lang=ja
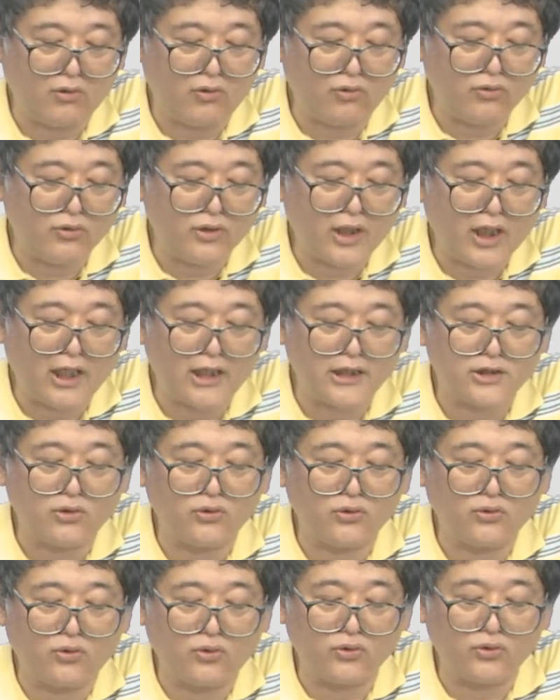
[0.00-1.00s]
音階
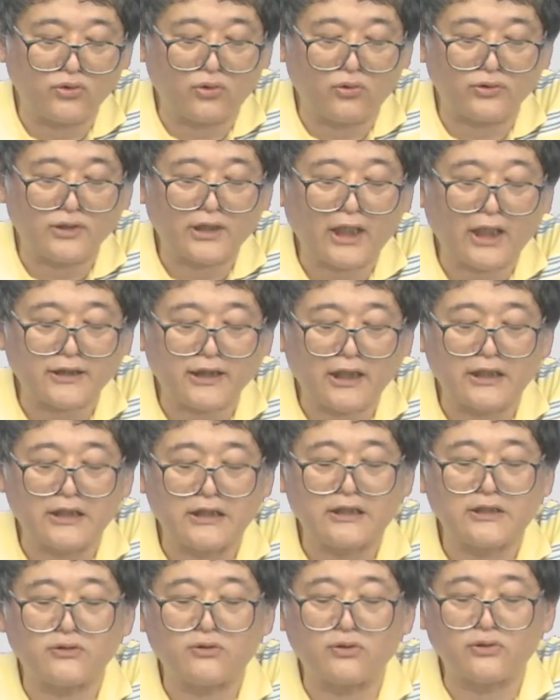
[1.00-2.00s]
上の音を縦に
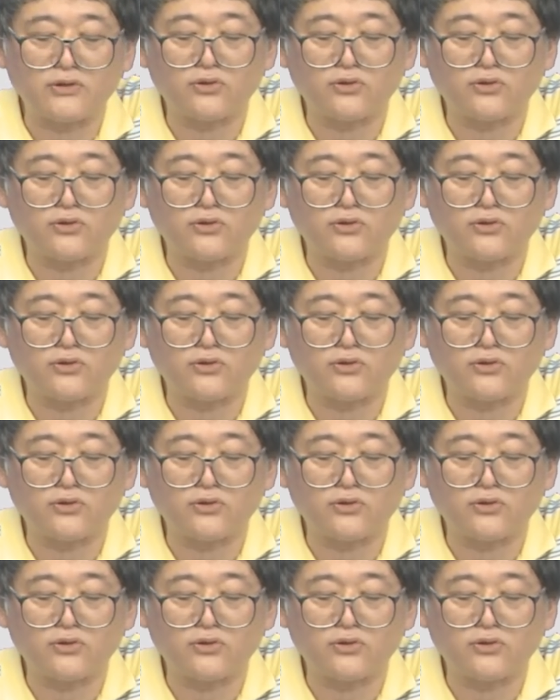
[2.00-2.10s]
一